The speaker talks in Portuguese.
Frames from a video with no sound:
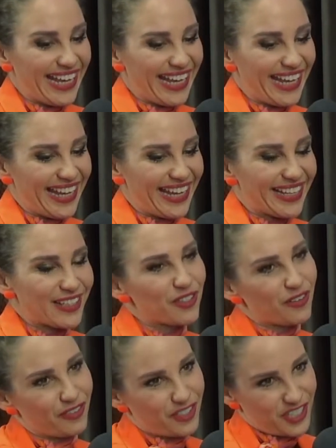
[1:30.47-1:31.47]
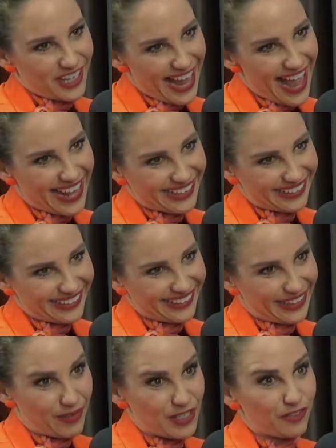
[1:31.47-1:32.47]
e sofisticada.
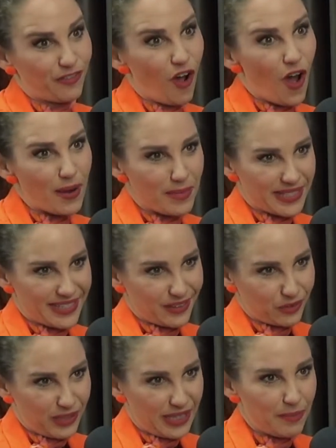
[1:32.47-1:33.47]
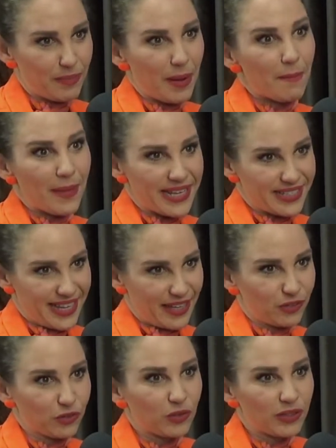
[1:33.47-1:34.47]
Tem umas formas da tulipa, mas
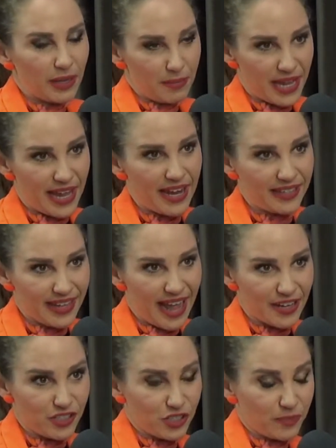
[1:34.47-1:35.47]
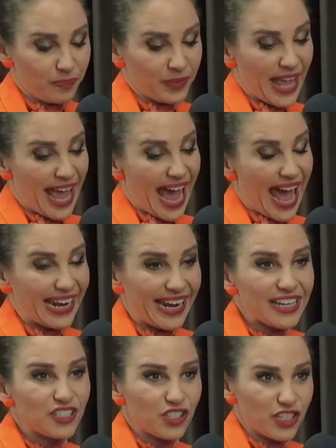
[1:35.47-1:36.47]
dentro do, da minha realidade. Uhum.
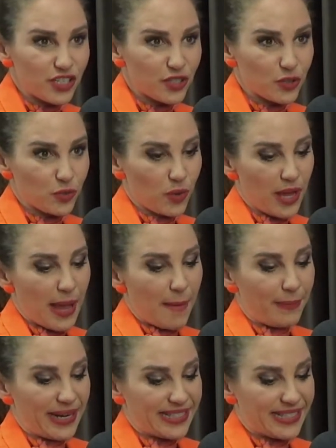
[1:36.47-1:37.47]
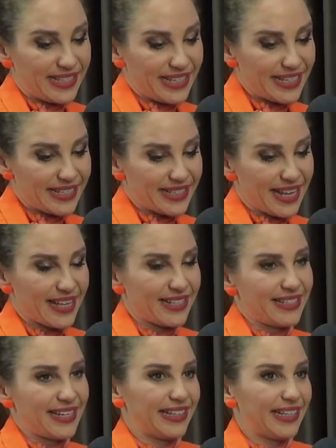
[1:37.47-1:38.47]
Além disso, precisa
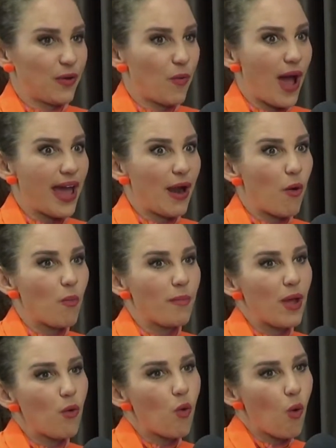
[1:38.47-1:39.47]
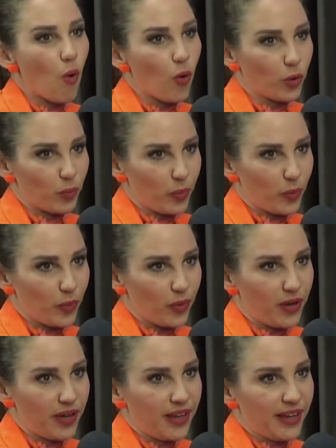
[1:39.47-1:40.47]
se adequar ao meu corpo,
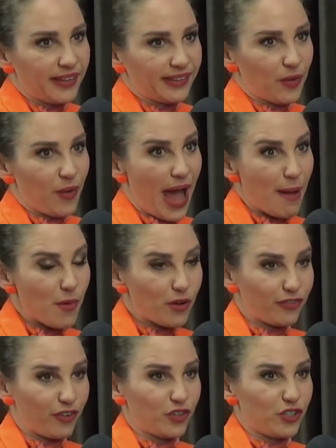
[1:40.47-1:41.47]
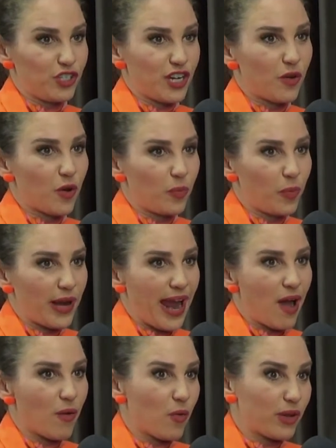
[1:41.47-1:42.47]
então, uhum. Então, a morfologia
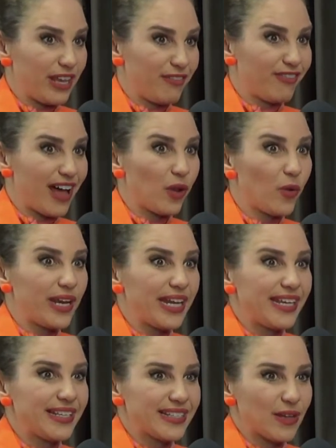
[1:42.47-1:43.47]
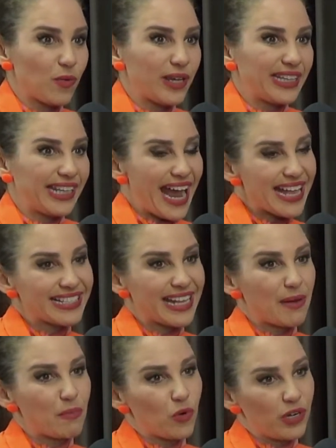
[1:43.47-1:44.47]
corporal, o que valoriza, o que traz
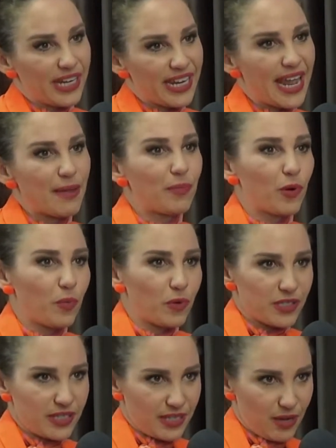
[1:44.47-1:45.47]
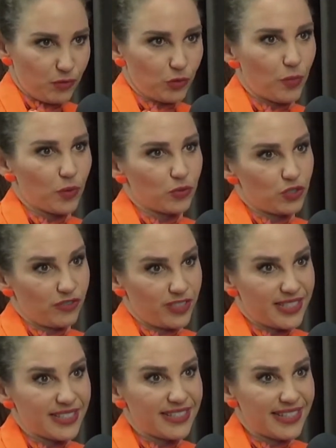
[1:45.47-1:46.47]
harmonia e proporção do ponto de
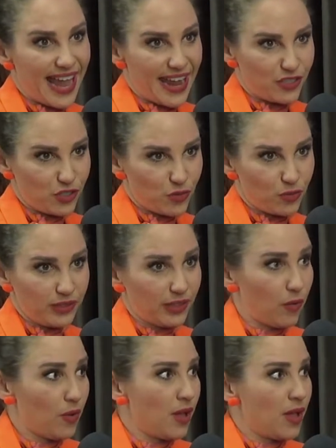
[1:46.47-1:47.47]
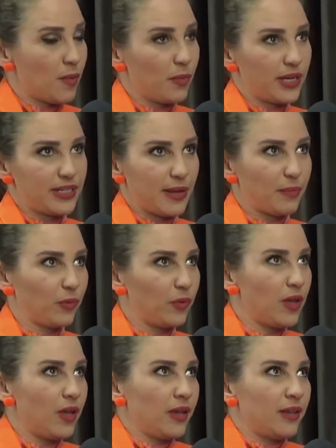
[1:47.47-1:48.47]
vista estético. Então, por
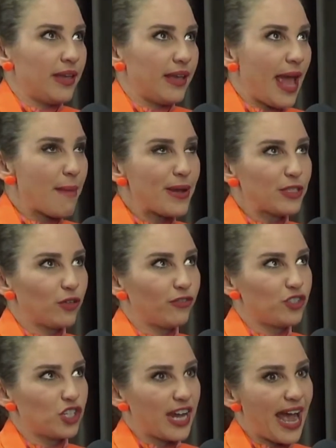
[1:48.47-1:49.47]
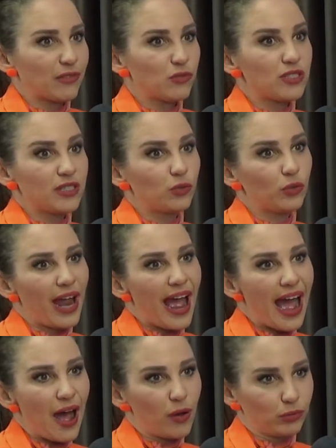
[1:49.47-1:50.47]
exemplo, é mais sofisticado cintura
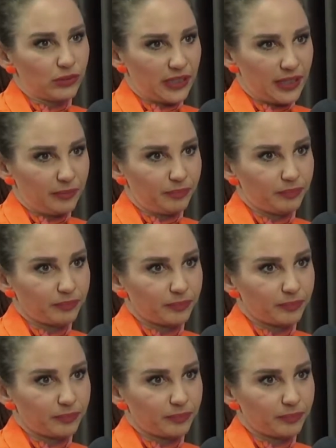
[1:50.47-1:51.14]
alta.